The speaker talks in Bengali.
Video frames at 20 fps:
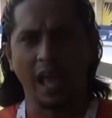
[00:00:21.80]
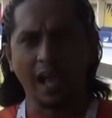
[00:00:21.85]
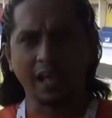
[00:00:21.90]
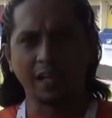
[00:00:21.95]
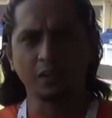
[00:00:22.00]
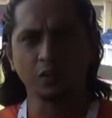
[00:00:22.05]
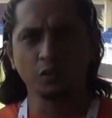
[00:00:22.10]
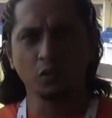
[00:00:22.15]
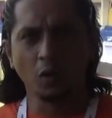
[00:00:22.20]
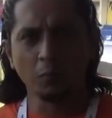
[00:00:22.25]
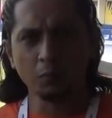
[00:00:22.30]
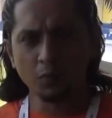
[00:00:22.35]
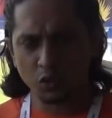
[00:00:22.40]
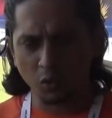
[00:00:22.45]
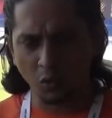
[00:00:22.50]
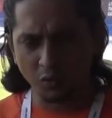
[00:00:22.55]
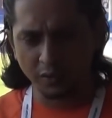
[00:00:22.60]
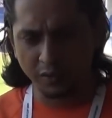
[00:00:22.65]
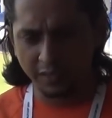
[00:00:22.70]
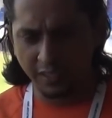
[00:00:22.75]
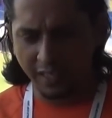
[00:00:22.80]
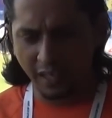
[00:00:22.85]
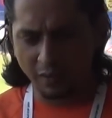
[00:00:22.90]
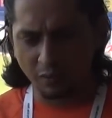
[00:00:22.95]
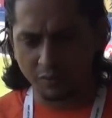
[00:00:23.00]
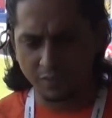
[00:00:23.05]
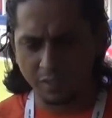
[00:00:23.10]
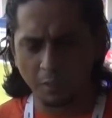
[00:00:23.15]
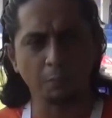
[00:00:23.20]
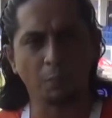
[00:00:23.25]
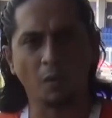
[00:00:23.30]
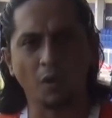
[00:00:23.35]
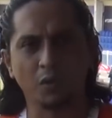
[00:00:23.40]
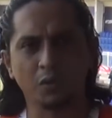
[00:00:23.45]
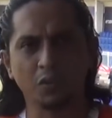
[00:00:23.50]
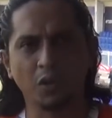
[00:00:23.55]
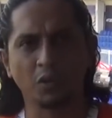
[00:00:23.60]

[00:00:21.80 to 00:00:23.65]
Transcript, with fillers: একদম সত্যিকার অর্থে বড়